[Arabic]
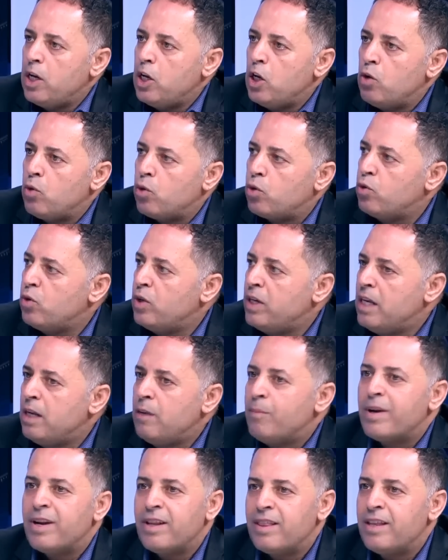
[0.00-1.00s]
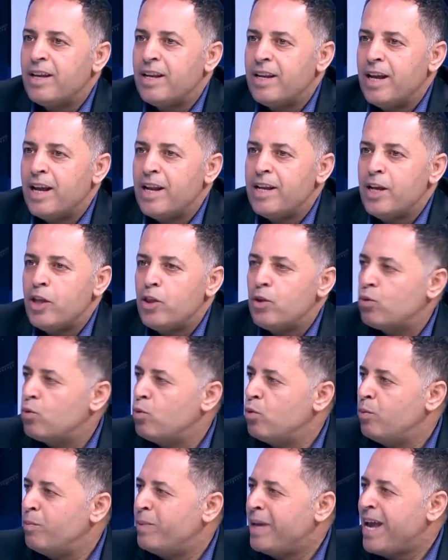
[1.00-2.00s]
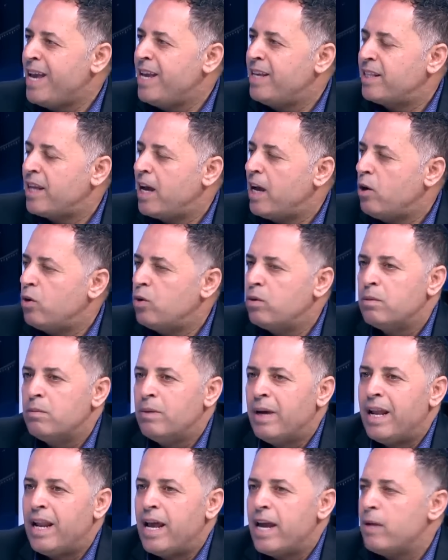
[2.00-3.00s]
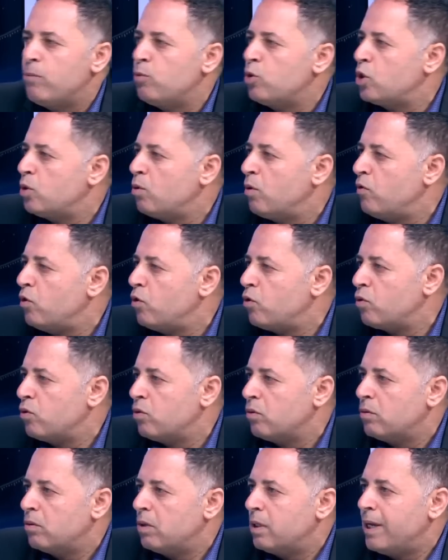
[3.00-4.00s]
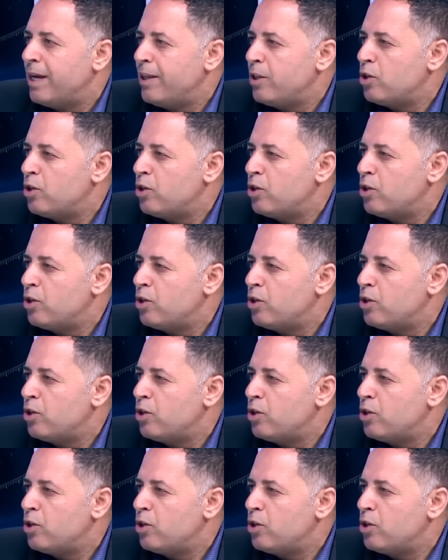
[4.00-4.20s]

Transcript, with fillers: للأردنيين مرة ثانية أن يثقوا بأي تعهد على أي مستوى في الأردن يعني هذا